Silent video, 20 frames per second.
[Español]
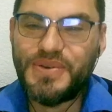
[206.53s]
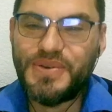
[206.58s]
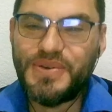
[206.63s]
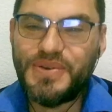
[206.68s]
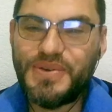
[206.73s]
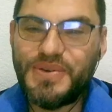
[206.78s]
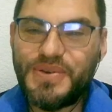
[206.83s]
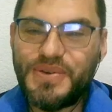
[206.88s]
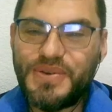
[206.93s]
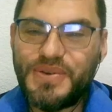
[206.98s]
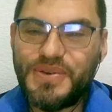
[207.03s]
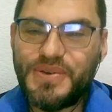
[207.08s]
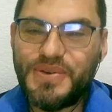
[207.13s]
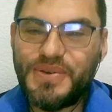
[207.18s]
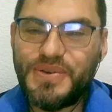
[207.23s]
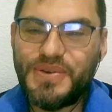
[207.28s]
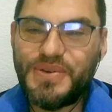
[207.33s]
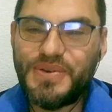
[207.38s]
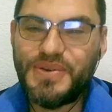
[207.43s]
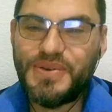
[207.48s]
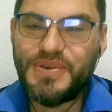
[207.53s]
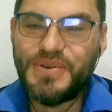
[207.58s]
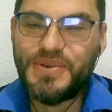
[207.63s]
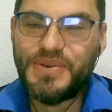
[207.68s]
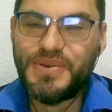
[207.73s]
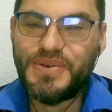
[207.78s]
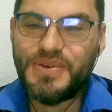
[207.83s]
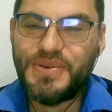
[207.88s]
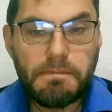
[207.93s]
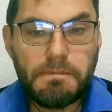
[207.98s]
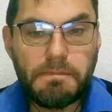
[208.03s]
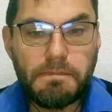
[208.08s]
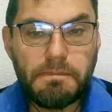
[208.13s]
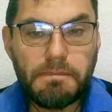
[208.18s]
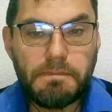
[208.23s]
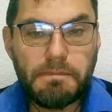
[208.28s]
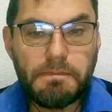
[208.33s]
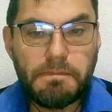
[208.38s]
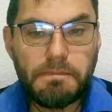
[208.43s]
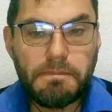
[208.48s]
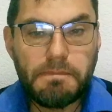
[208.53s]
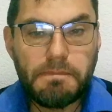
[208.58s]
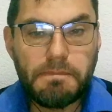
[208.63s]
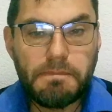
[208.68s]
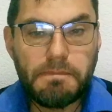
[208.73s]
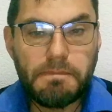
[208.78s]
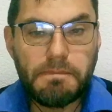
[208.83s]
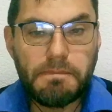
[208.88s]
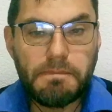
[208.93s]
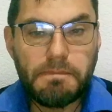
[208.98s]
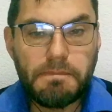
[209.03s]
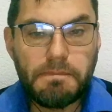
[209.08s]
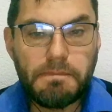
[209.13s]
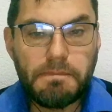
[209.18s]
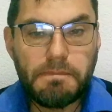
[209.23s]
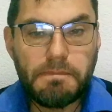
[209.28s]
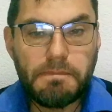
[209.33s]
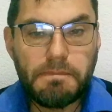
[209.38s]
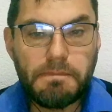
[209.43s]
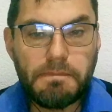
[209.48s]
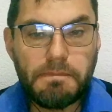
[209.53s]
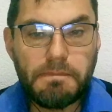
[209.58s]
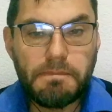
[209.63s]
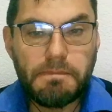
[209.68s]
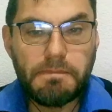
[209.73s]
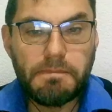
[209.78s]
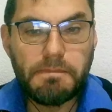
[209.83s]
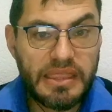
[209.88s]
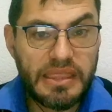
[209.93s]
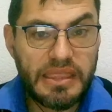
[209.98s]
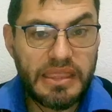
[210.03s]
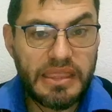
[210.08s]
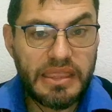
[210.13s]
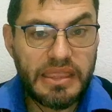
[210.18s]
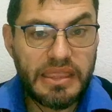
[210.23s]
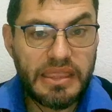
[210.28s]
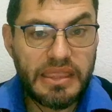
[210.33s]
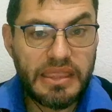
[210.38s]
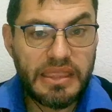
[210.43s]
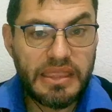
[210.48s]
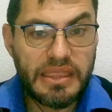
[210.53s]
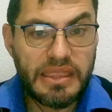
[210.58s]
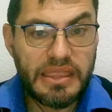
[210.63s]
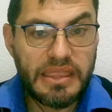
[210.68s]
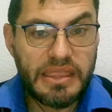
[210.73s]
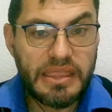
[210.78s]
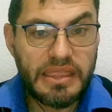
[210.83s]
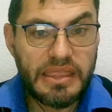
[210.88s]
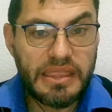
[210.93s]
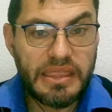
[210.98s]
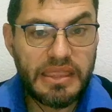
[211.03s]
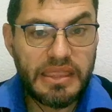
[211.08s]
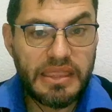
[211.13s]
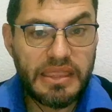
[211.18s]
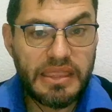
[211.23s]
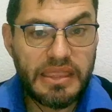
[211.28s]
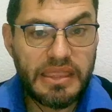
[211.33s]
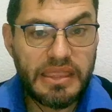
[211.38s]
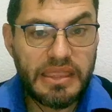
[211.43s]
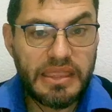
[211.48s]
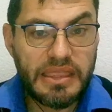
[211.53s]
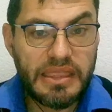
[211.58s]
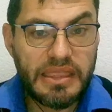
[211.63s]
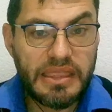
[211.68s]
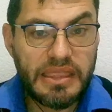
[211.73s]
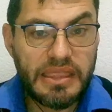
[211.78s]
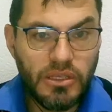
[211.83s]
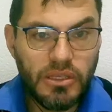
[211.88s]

Lo asistían poderosos serafines, cada uno tenía seis alas.